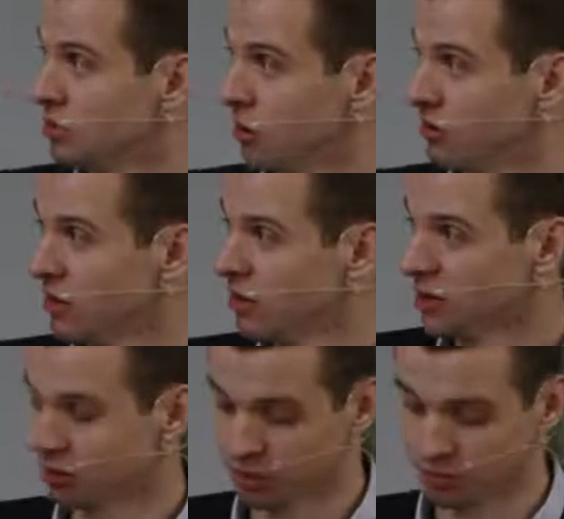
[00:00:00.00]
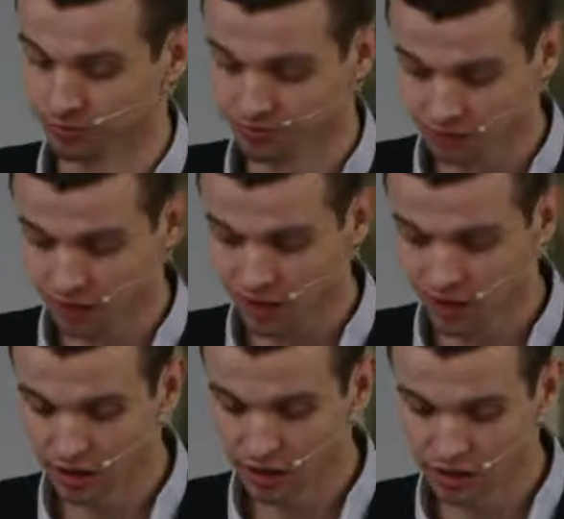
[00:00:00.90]
маловарщикам и
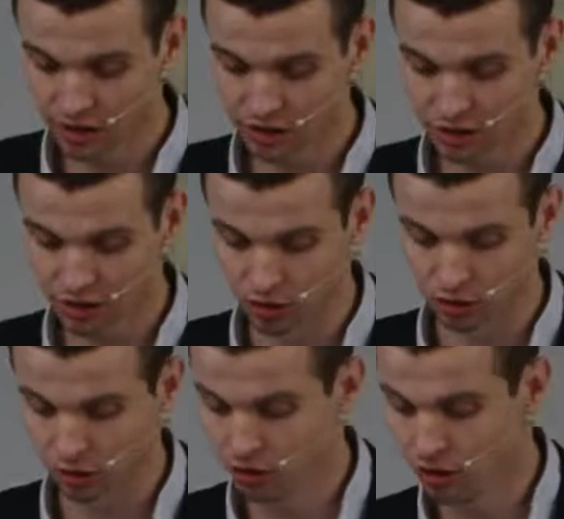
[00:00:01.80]
как они это делают.